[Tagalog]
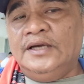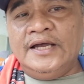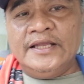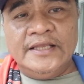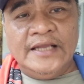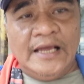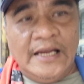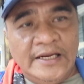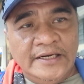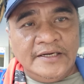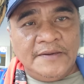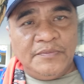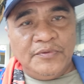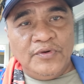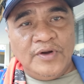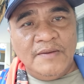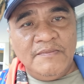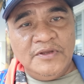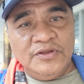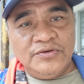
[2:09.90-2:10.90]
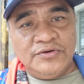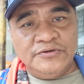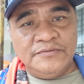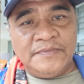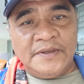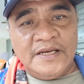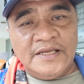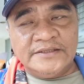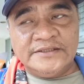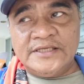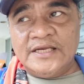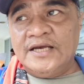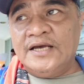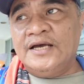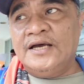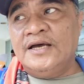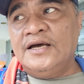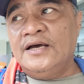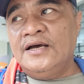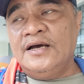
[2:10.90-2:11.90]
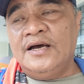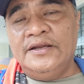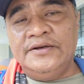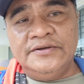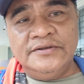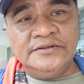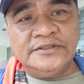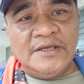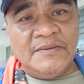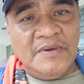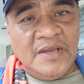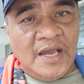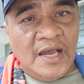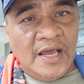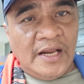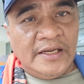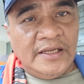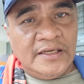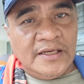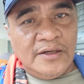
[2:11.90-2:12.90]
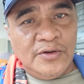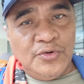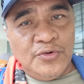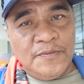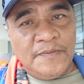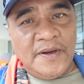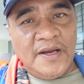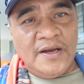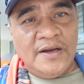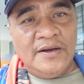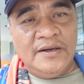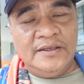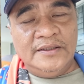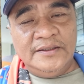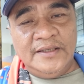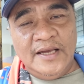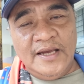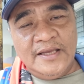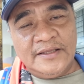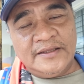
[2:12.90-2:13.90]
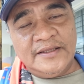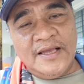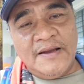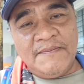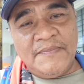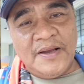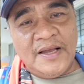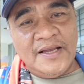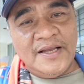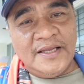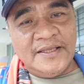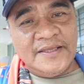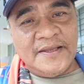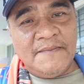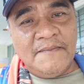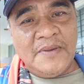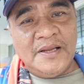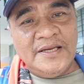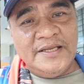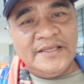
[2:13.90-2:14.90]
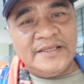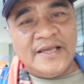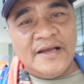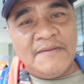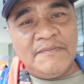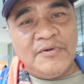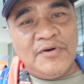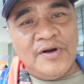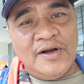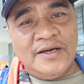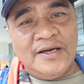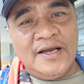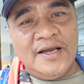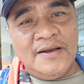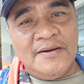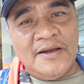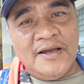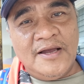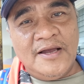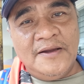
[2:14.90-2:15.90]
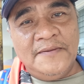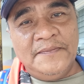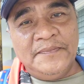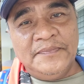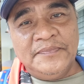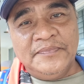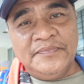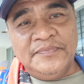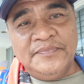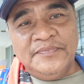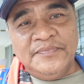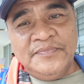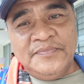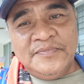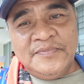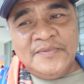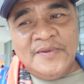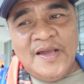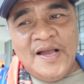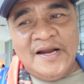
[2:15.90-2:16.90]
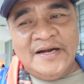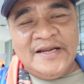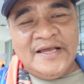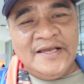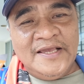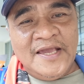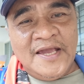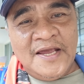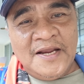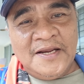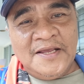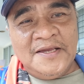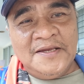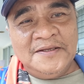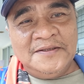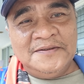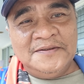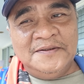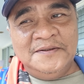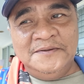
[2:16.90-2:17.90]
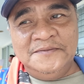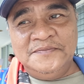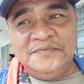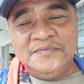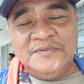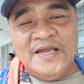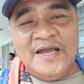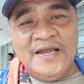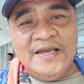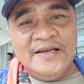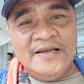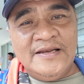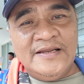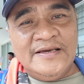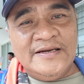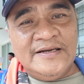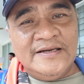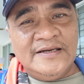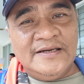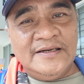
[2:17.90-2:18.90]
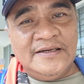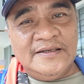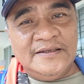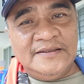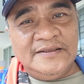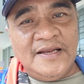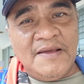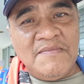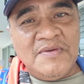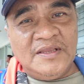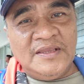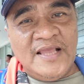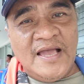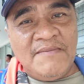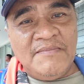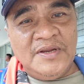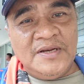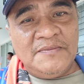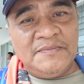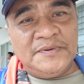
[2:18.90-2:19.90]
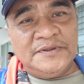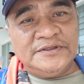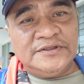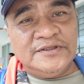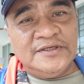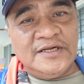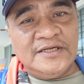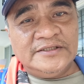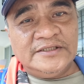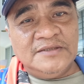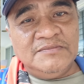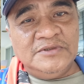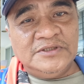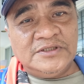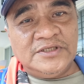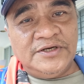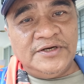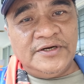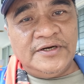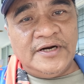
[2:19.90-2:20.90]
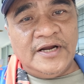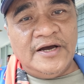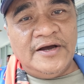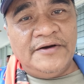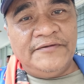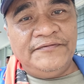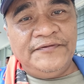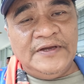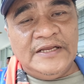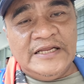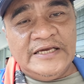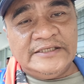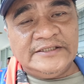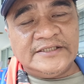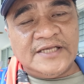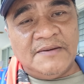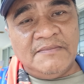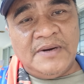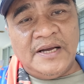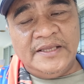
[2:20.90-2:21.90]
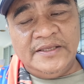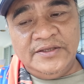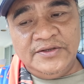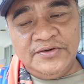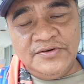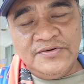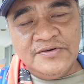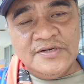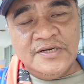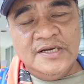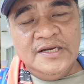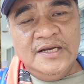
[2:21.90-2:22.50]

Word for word: At galing na po kami doon pala sa ano sa may-ari ng lupa at napakagandang balita po ang uh, ang nangyari no? dahil uh, ah, na namin ng personal si Mr. Uh, ah, Felix Abanyo